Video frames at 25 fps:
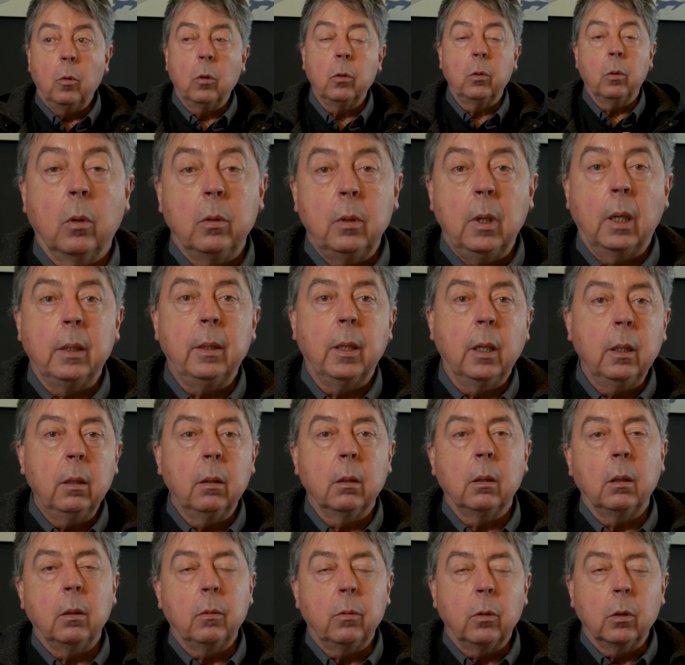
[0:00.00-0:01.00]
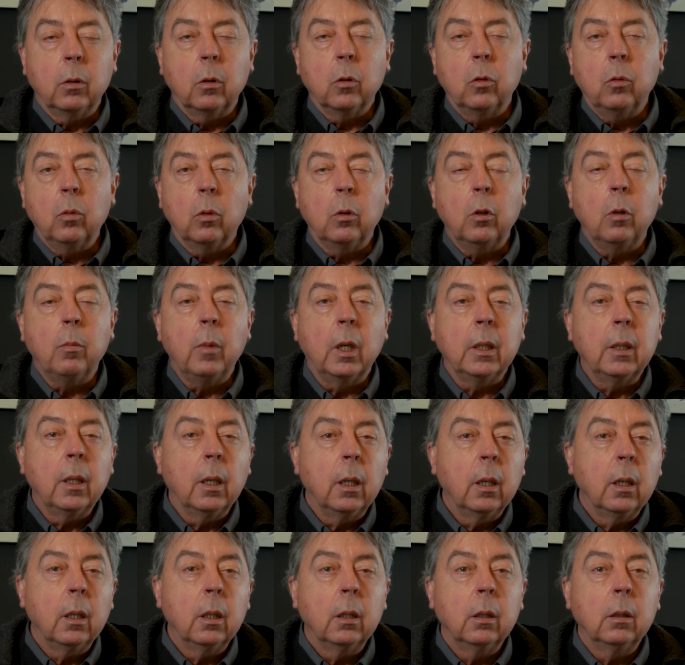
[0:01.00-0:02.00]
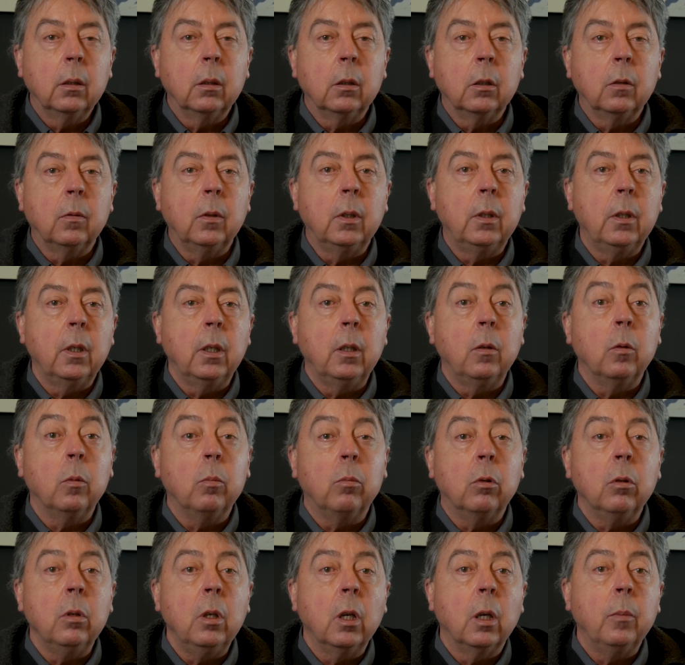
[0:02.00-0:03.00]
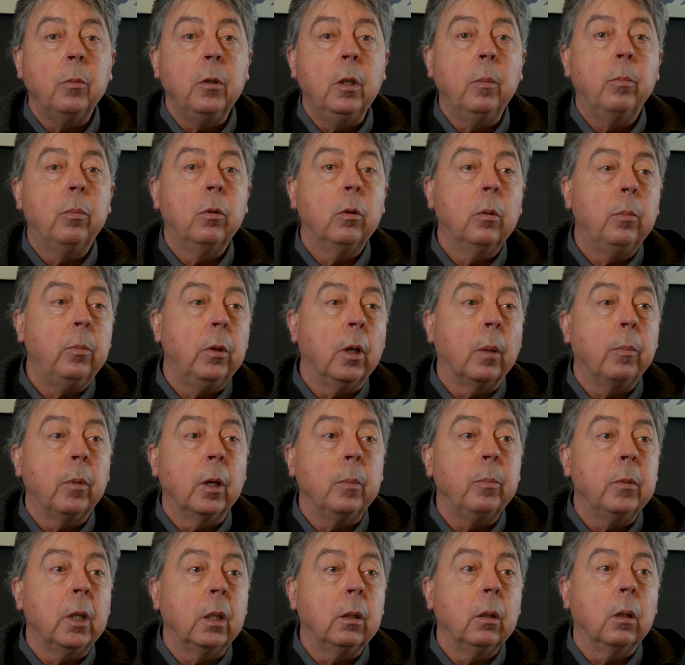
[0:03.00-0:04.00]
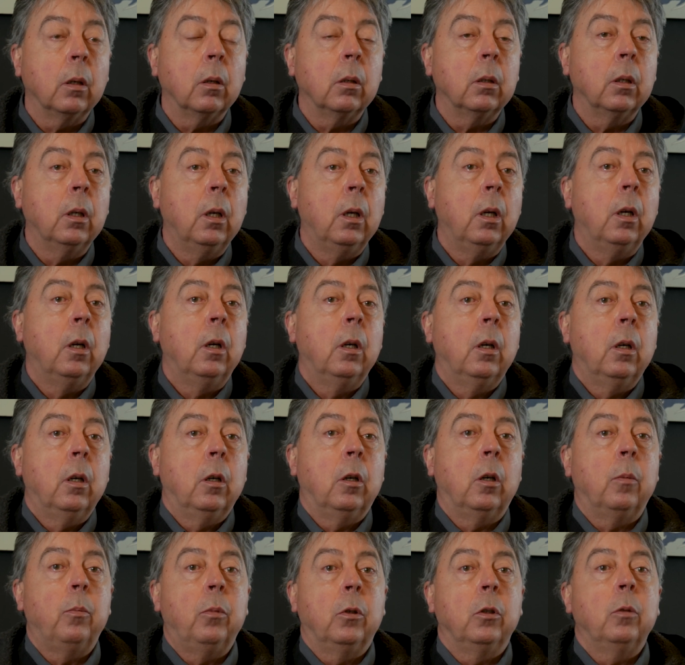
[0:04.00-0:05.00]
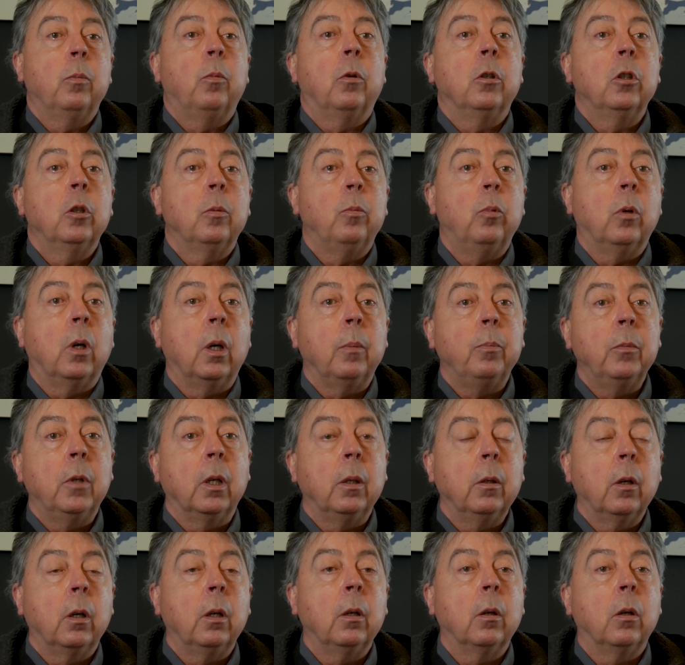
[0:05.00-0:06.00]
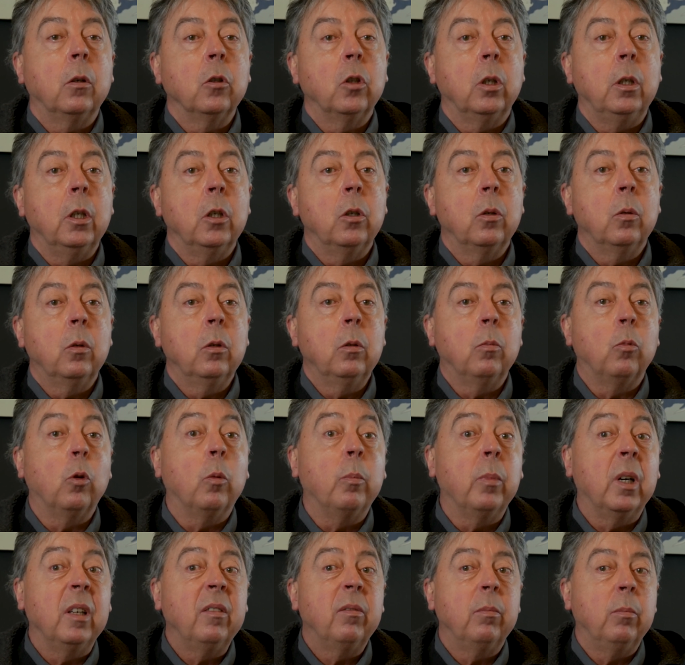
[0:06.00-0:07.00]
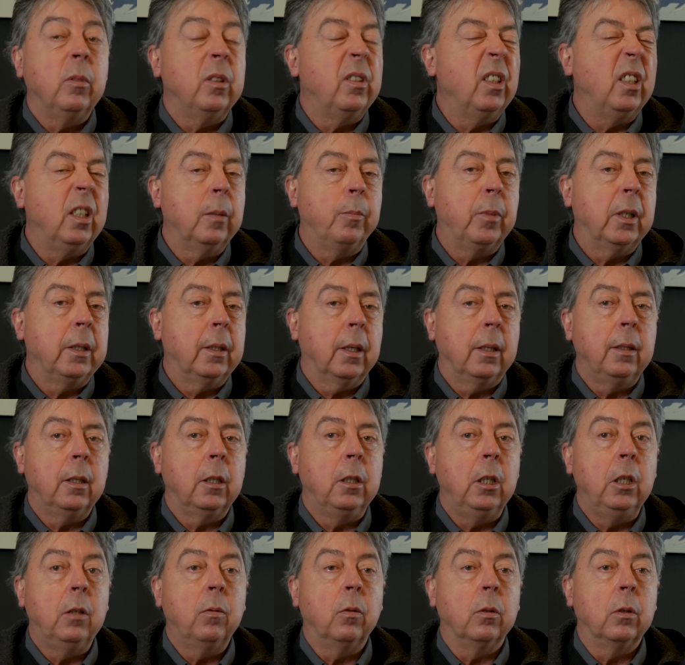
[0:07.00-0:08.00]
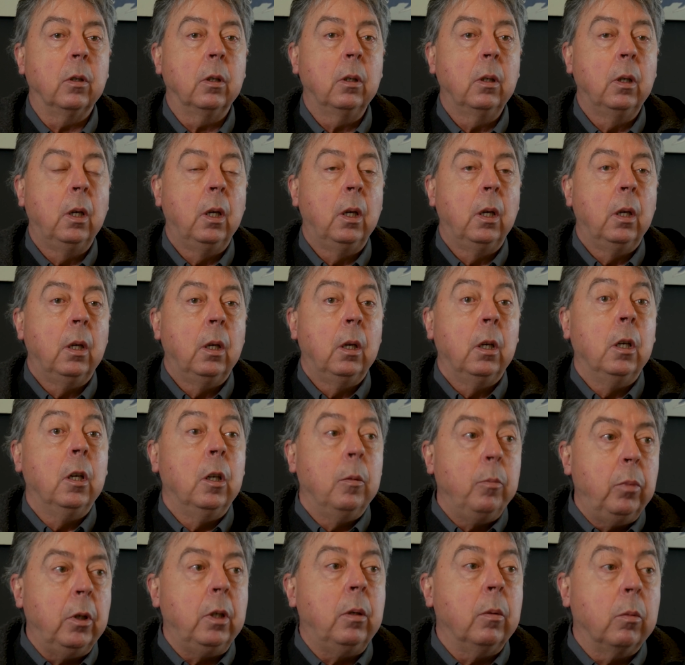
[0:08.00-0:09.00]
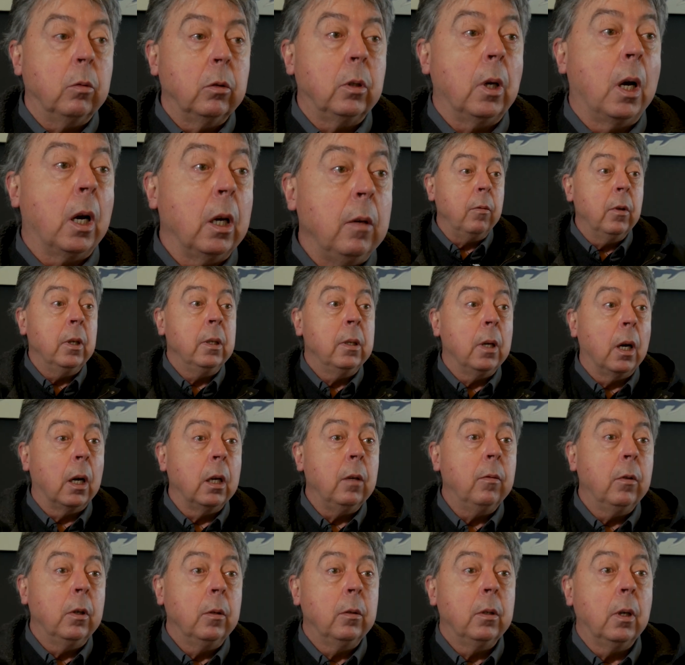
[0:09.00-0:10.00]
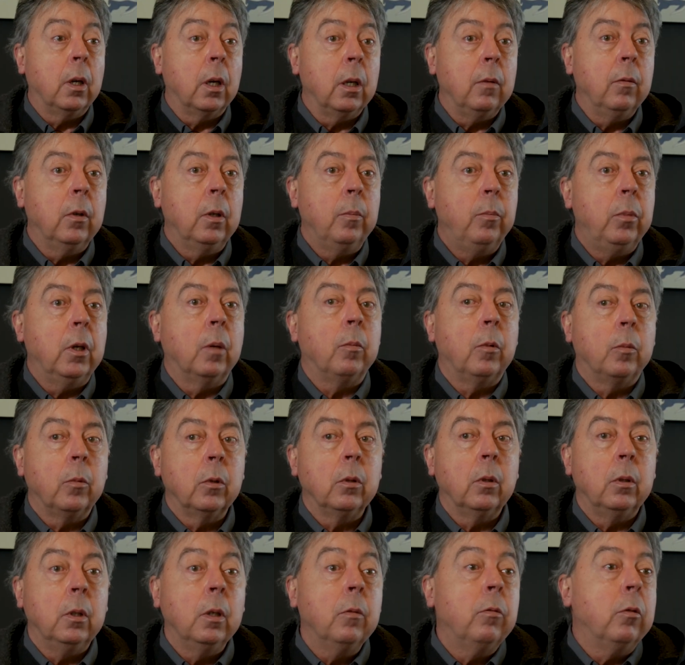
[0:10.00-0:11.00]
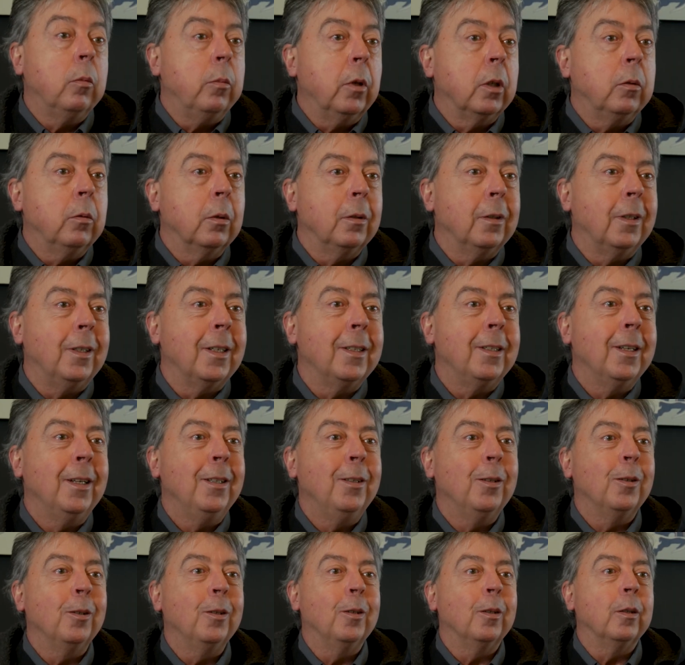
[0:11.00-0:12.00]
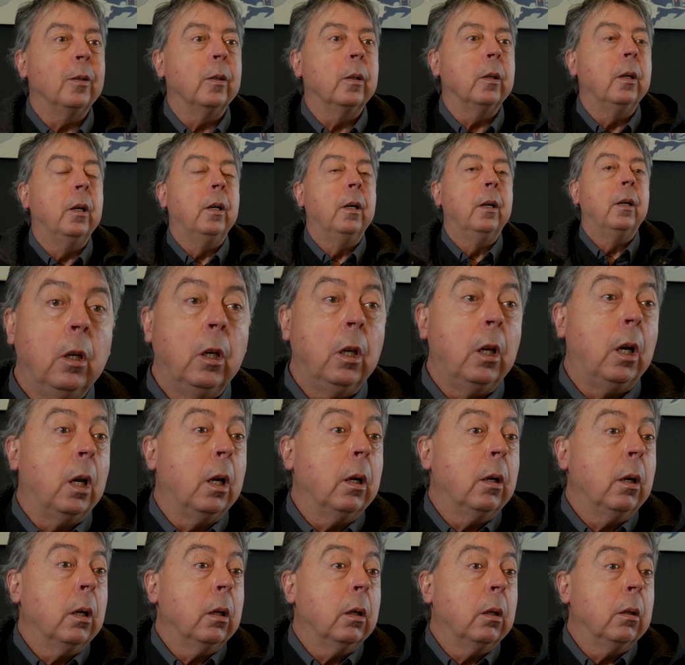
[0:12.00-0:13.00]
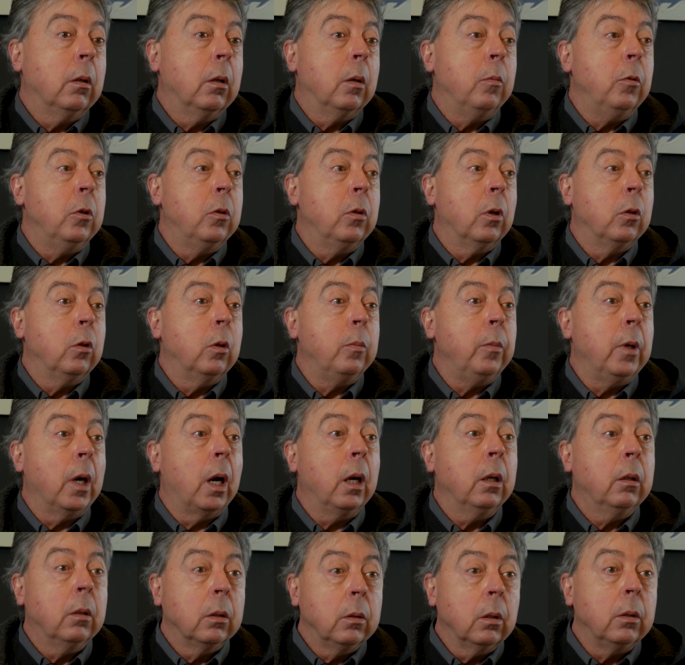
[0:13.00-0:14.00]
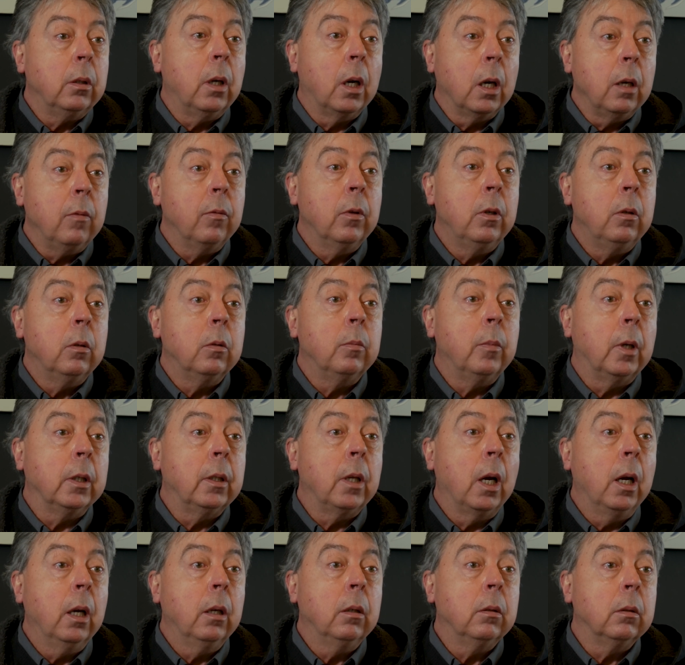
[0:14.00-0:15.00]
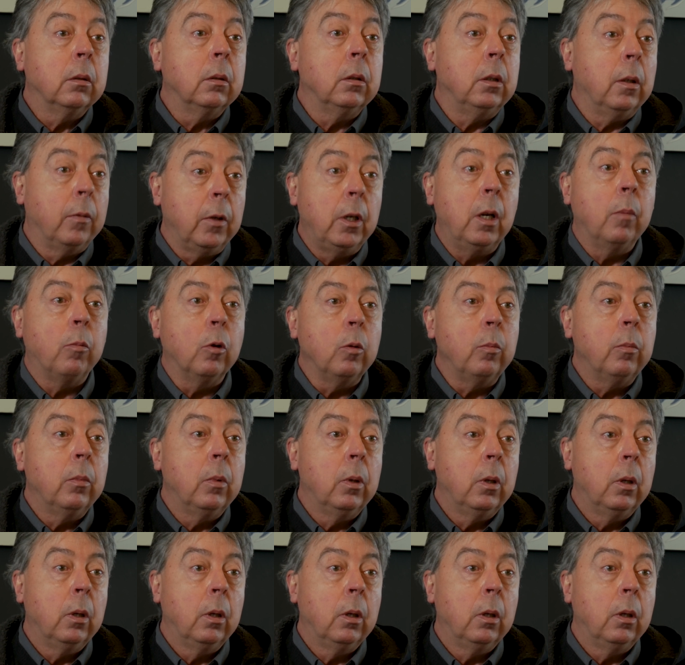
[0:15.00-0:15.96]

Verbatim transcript: on se cause la tête. Hein. Il faut que je tourne le matin. Je vais essayer de brouiller un petit peu. Puis après, peut-être qu'en post-prod, je pourrai peut-être arranger les choses. Bon, bref, mais c'était pas très satisfaisant. Puis euh, ça arrivait, ça arrivait, ça arrivait. Puis à un moment donné, il faut bien tourner la scène. Donc, euh, et là, comme une sorte de miracle, quand on est arrivé le matin, euh, il y avait de la brume.